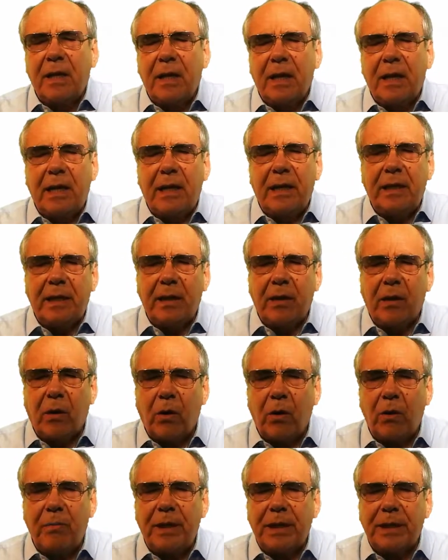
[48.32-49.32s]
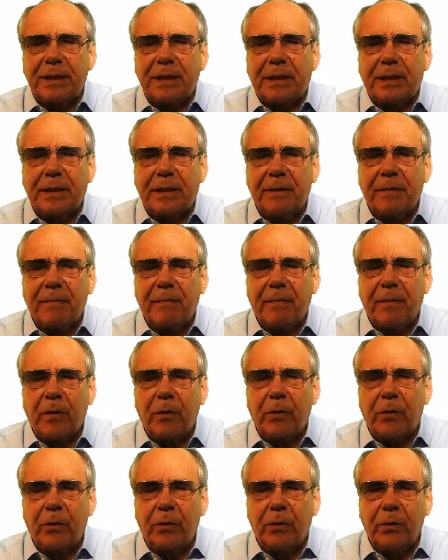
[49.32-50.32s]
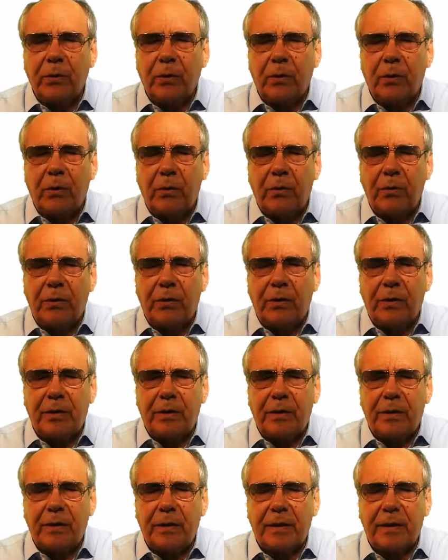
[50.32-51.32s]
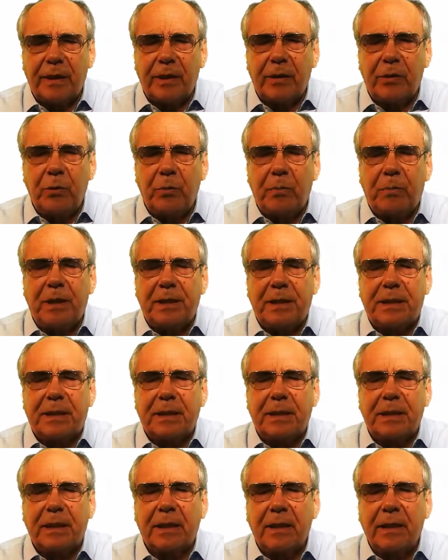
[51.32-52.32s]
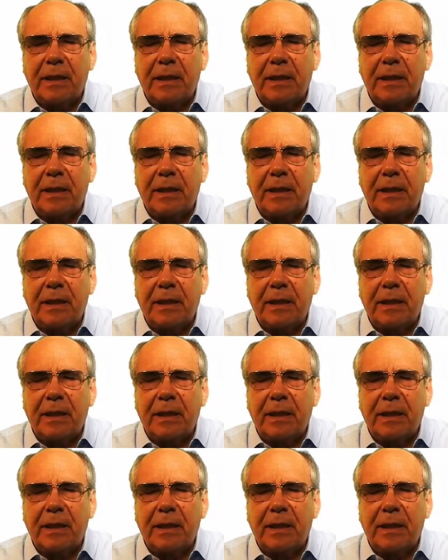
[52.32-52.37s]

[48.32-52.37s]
les remercier de l'honneur et du plaisir